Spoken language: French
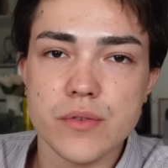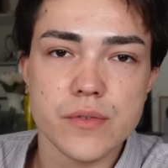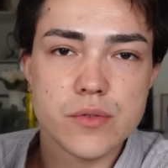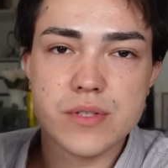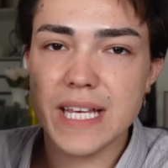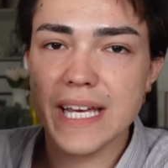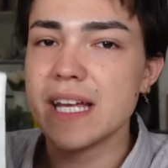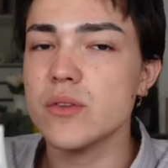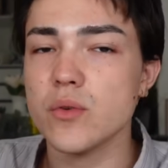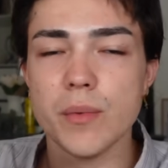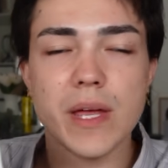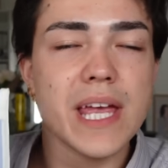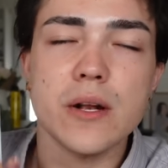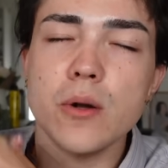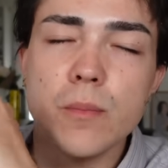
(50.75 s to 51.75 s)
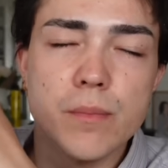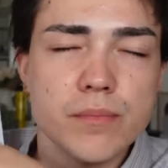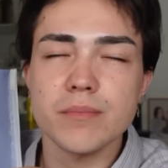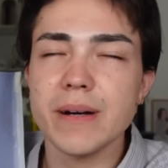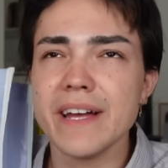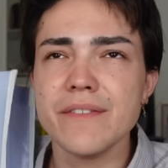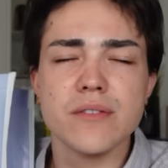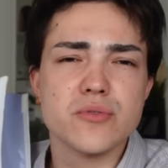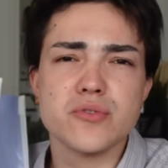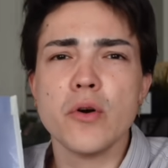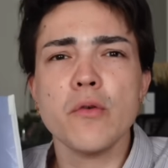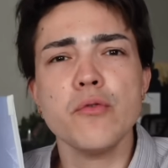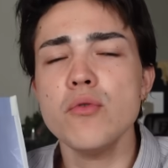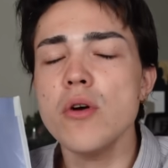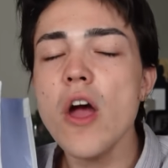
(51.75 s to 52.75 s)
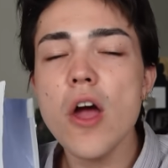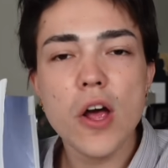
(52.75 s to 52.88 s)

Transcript: le, sac est tombé et le. Bref, on s'en fout.